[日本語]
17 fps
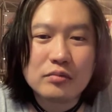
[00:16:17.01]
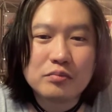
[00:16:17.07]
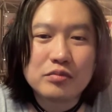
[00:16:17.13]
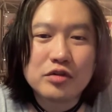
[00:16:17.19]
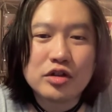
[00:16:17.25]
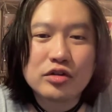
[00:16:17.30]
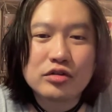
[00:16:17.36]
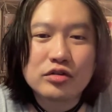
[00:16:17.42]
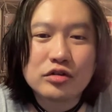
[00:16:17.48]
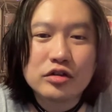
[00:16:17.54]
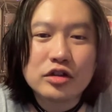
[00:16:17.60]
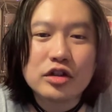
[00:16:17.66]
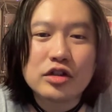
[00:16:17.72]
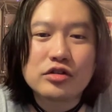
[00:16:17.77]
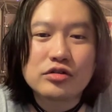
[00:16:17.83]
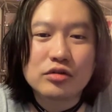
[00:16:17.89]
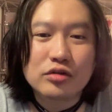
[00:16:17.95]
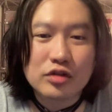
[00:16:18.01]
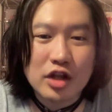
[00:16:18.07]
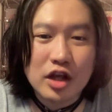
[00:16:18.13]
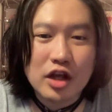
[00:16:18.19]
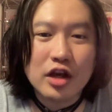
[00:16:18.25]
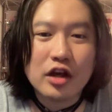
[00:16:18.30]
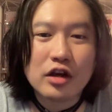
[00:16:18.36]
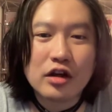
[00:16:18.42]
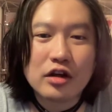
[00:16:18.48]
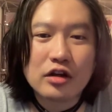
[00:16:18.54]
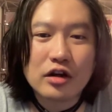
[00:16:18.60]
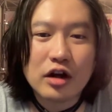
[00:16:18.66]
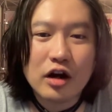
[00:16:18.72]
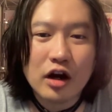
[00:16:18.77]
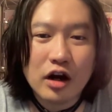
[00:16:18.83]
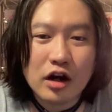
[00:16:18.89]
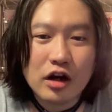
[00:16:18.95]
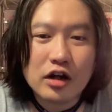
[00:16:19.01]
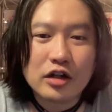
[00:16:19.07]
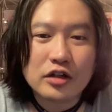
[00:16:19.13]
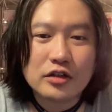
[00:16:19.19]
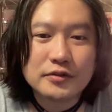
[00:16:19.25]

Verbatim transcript: びっくりですよねはい